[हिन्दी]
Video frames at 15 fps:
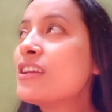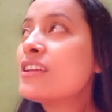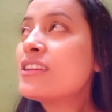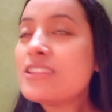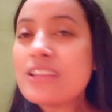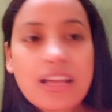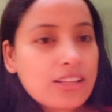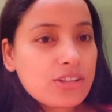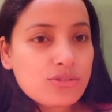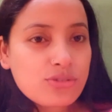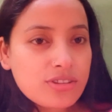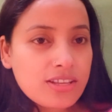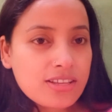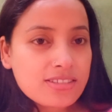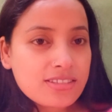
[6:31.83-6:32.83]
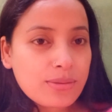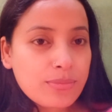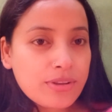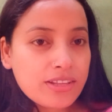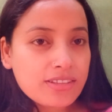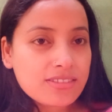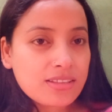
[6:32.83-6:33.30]
यादा जुड़ी है इस
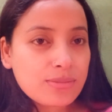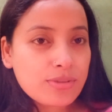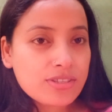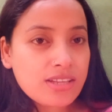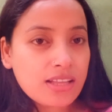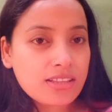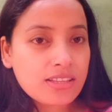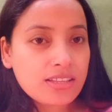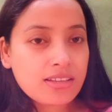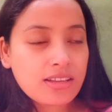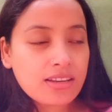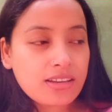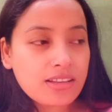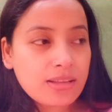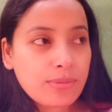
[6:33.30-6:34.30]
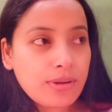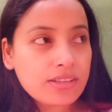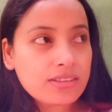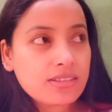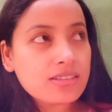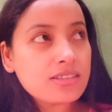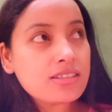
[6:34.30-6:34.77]
कमरे के साथ मैं शादी करने के
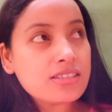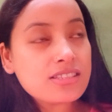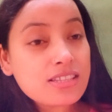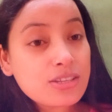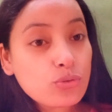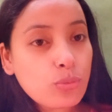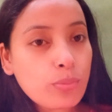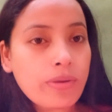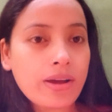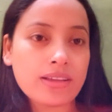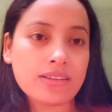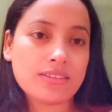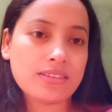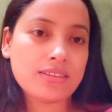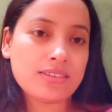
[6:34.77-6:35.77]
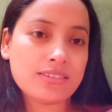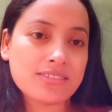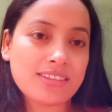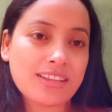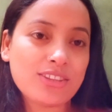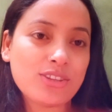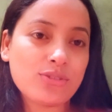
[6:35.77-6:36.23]
बाद इसी रूम में आई थी
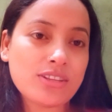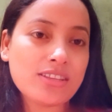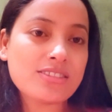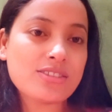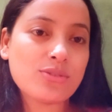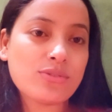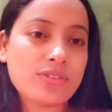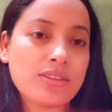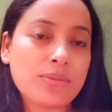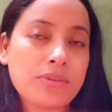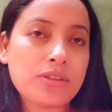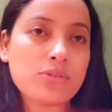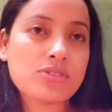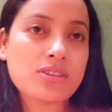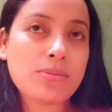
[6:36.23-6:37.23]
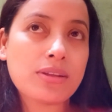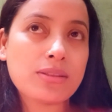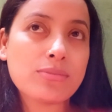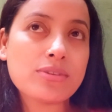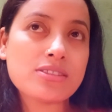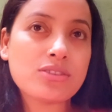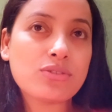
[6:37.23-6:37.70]
शादी तो जैसी हुई थी मेरी उसके
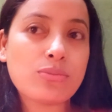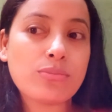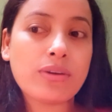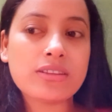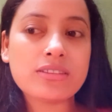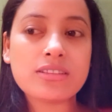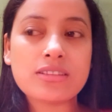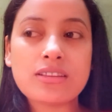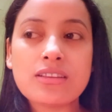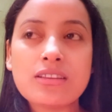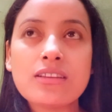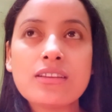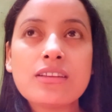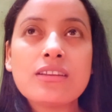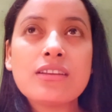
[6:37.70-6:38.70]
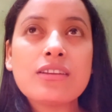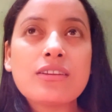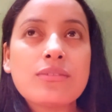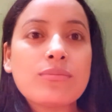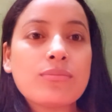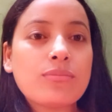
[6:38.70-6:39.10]
बाद मैं इसी रूम में आई थी